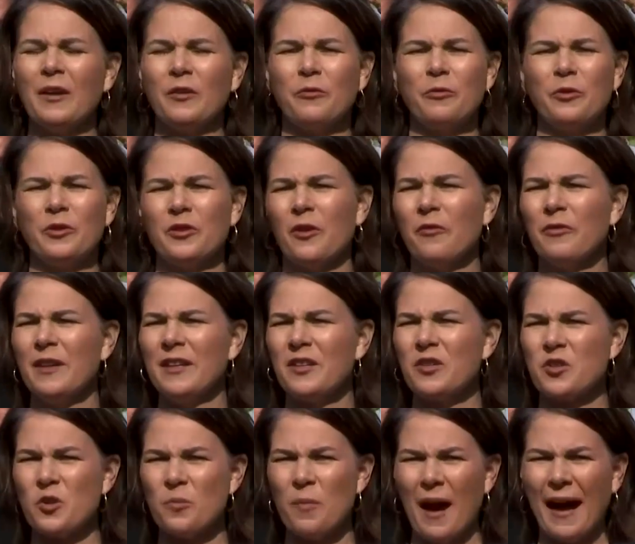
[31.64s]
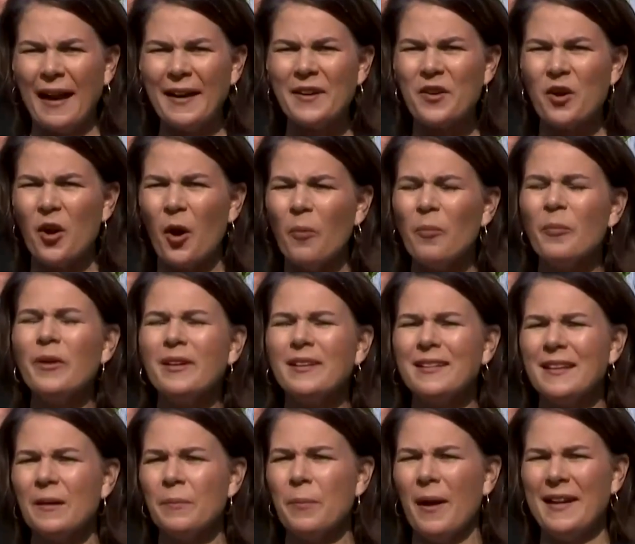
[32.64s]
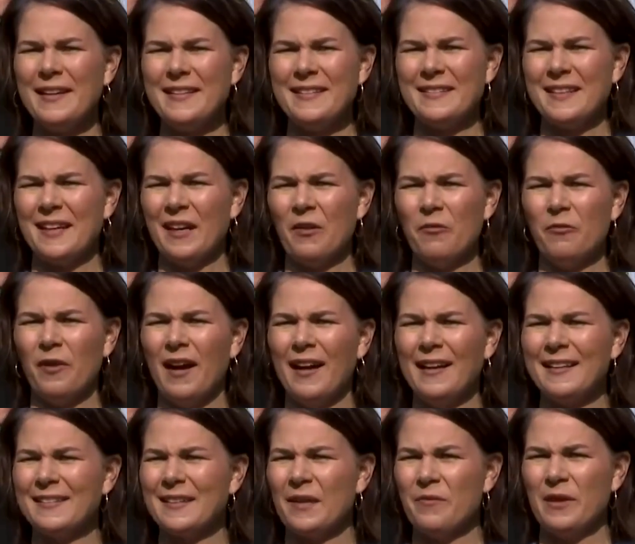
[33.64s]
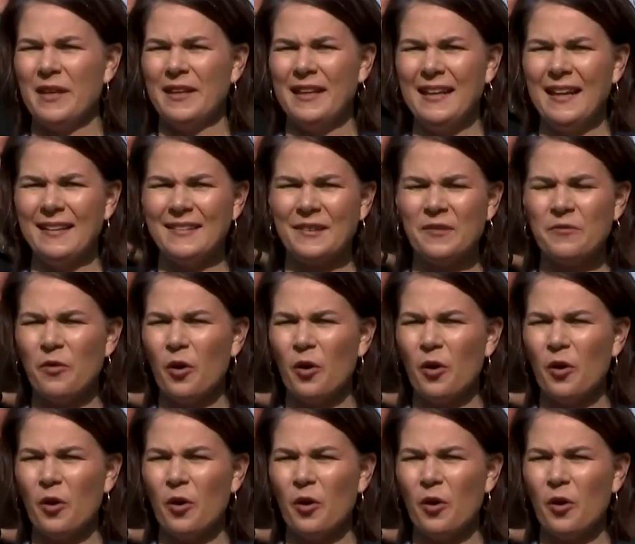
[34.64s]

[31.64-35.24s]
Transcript: es wird auf jede Stimme ankommen äh, bei dieser Wahl. Das haben wir in den letzten